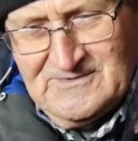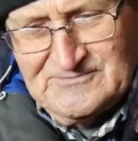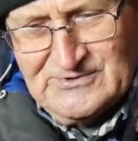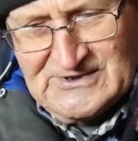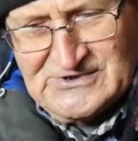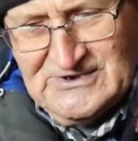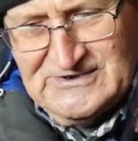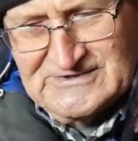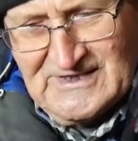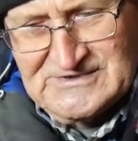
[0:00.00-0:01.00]

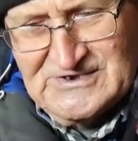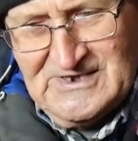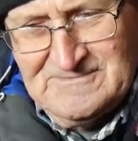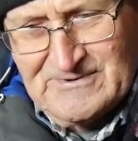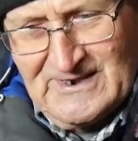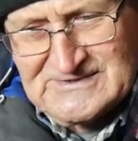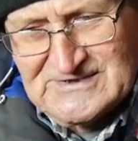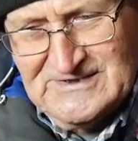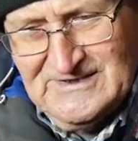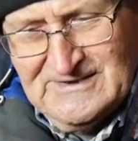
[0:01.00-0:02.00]
płacili za dzień
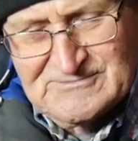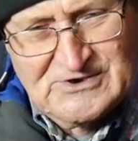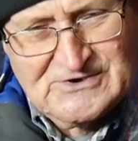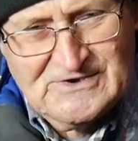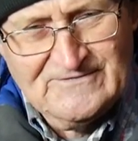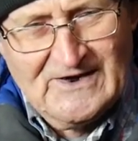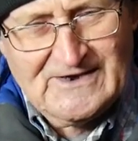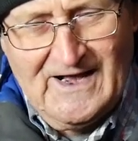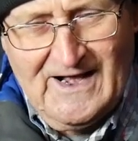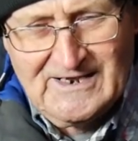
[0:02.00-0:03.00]
pracy przy
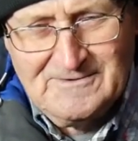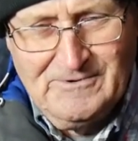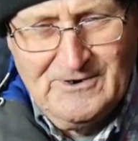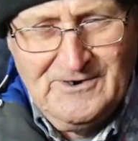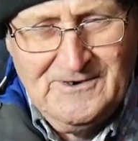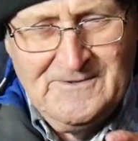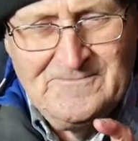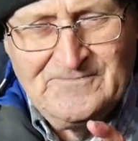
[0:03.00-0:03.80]
żniwach albo